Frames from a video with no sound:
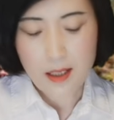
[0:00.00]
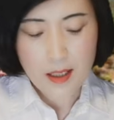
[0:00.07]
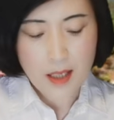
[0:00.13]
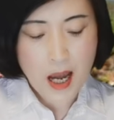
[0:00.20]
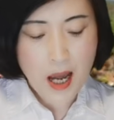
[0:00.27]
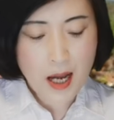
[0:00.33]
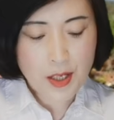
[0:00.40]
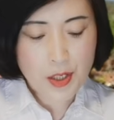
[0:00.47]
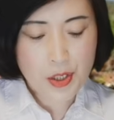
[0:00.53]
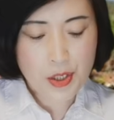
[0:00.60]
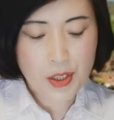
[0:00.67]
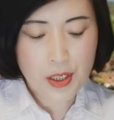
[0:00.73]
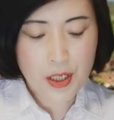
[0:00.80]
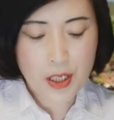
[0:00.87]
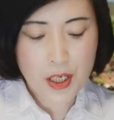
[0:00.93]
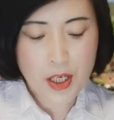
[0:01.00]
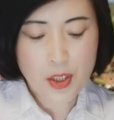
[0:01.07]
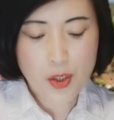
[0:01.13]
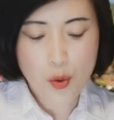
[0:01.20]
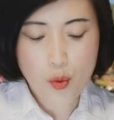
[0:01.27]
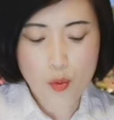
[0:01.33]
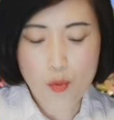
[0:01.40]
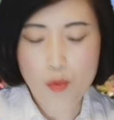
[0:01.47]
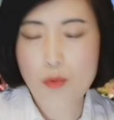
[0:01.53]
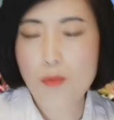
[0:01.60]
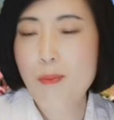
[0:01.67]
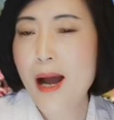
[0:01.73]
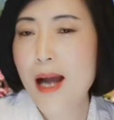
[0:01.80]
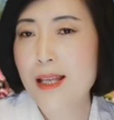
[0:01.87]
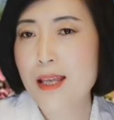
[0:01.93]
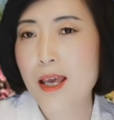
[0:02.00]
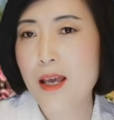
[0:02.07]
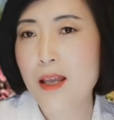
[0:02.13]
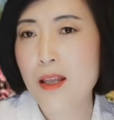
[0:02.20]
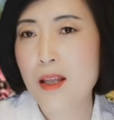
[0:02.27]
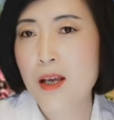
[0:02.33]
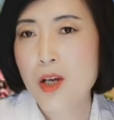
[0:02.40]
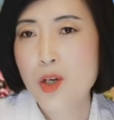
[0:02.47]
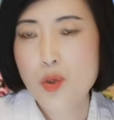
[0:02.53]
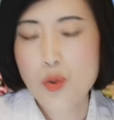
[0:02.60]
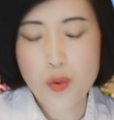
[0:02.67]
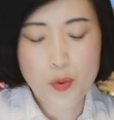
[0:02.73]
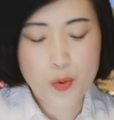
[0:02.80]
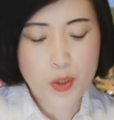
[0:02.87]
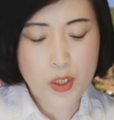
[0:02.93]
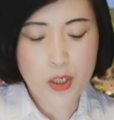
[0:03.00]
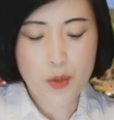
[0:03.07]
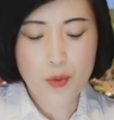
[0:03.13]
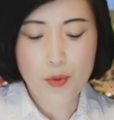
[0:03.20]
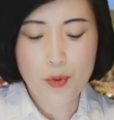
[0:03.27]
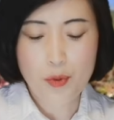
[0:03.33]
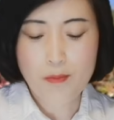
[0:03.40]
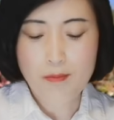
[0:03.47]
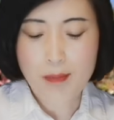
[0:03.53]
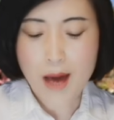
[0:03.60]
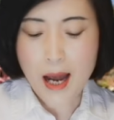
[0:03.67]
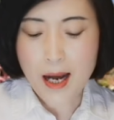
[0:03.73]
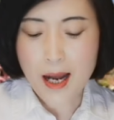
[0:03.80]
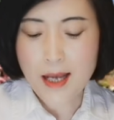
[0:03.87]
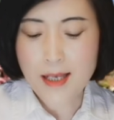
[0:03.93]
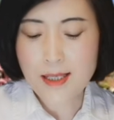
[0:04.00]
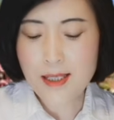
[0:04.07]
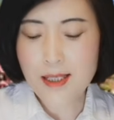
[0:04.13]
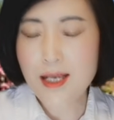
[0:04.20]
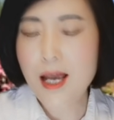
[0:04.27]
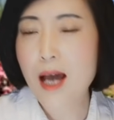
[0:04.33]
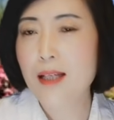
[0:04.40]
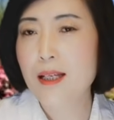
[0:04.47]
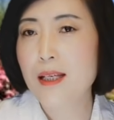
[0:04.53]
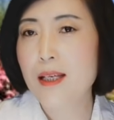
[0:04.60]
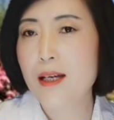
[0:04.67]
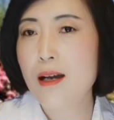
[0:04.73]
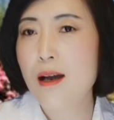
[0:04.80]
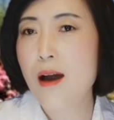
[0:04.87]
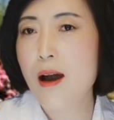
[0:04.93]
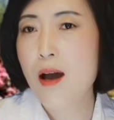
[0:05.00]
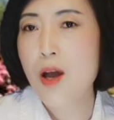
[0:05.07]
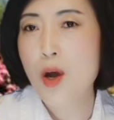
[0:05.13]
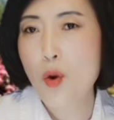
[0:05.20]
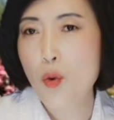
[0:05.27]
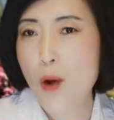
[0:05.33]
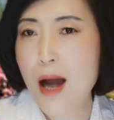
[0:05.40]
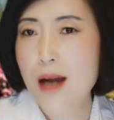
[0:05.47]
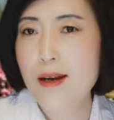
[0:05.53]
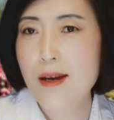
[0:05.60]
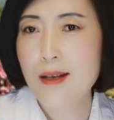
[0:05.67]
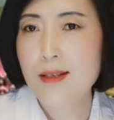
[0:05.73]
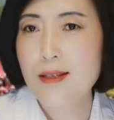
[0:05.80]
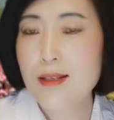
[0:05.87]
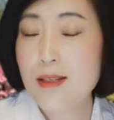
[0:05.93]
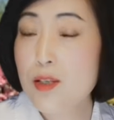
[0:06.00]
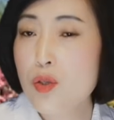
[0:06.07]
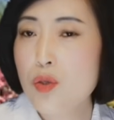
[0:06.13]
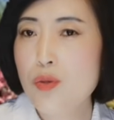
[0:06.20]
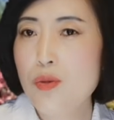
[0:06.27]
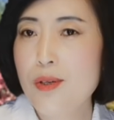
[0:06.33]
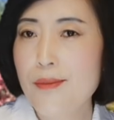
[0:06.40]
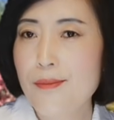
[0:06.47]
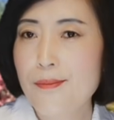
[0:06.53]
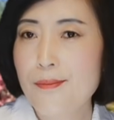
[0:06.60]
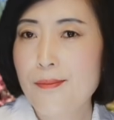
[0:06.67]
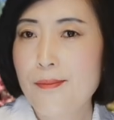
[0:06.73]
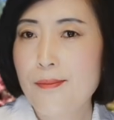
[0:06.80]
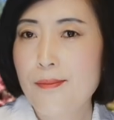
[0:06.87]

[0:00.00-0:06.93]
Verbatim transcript: 他是一九五八年出生于马来西亚的一个华人新村。